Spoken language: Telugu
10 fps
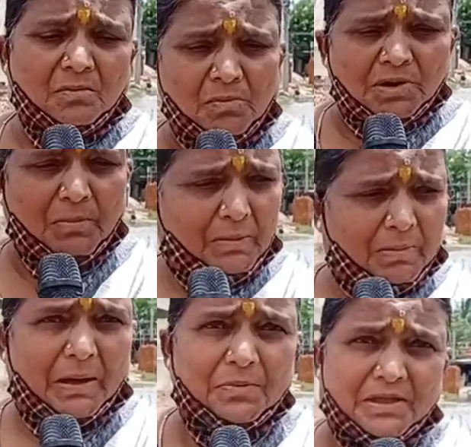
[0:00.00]
మొన్న మా
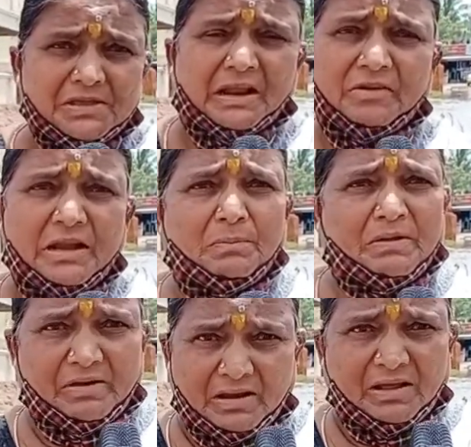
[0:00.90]
బాబు అయితే అరవై డెబ్బై
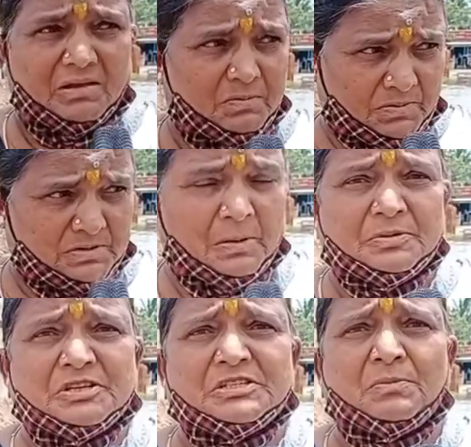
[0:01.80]
వేల
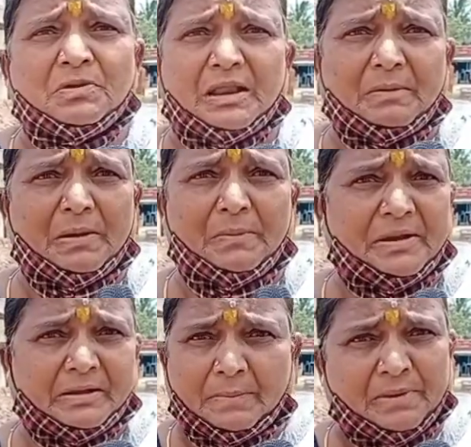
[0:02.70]
సిస్టమ్లు ఖరాబ్
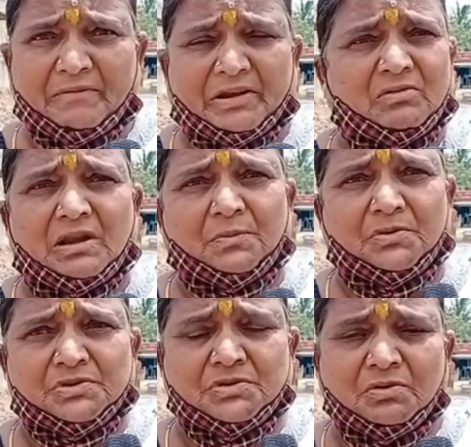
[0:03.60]
అయిపోయింది కంపెనీ పెట్టుకొని
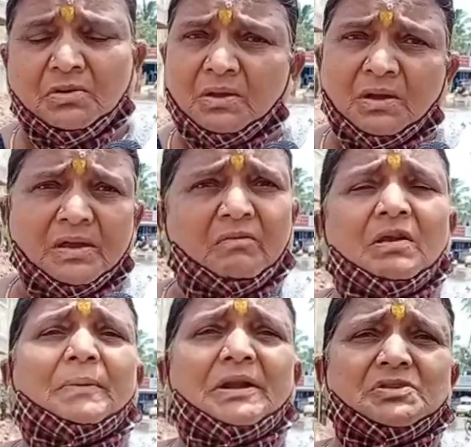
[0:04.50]
లేపుకొచ్చిండు
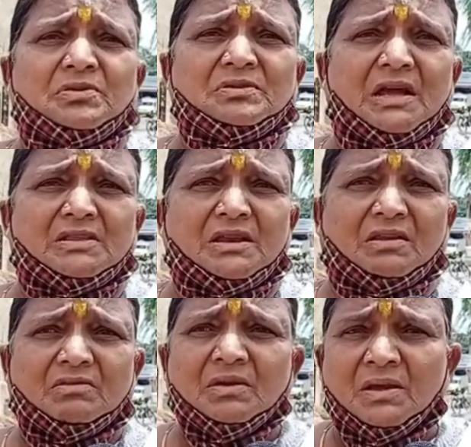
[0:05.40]
ఎవరు పట్టించుకొని
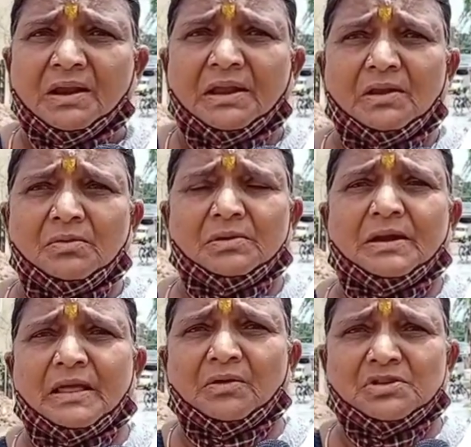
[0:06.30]
దాదలేరు నీళ్ళు
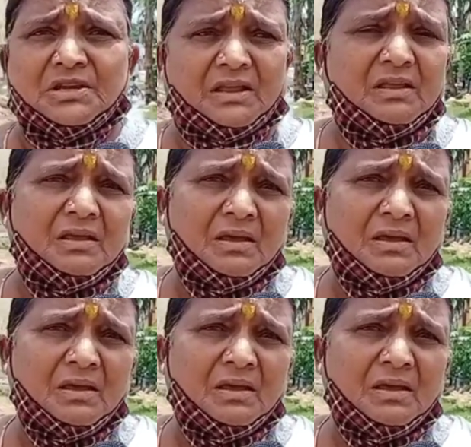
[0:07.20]
ఇక్కడ దాకా వచ్చినాయి